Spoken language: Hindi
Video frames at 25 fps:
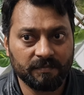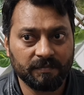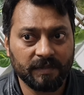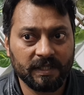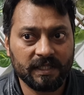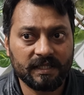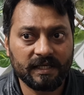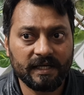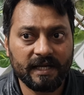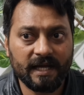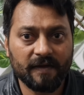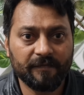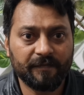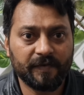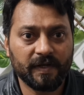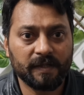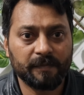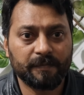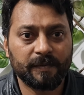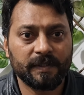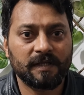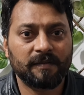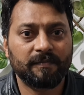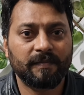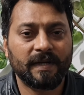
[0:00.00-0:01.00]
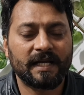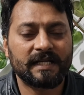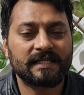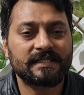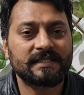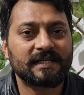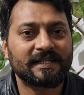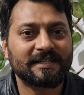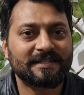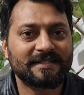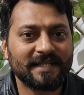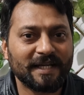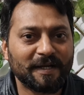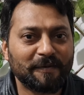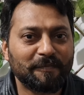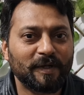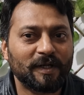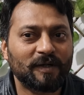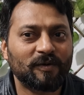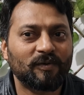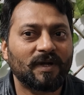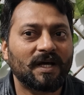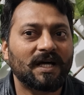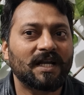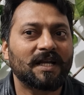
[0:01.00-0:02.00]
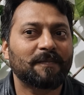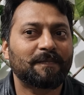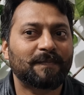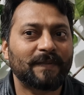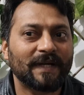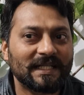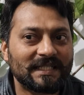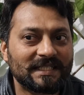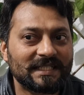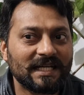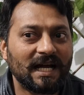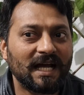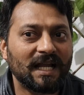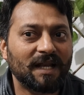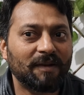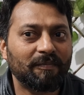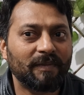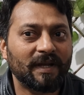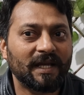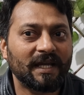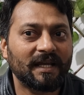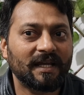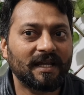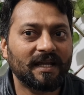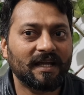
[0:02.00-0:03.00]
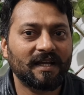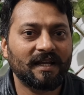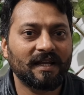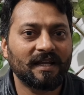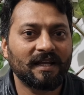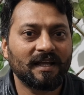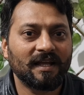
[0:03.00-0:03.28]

मंथली हाई फ्लैंग पिजन मैगजीन के सेगमेंट उड़ाने पहचान में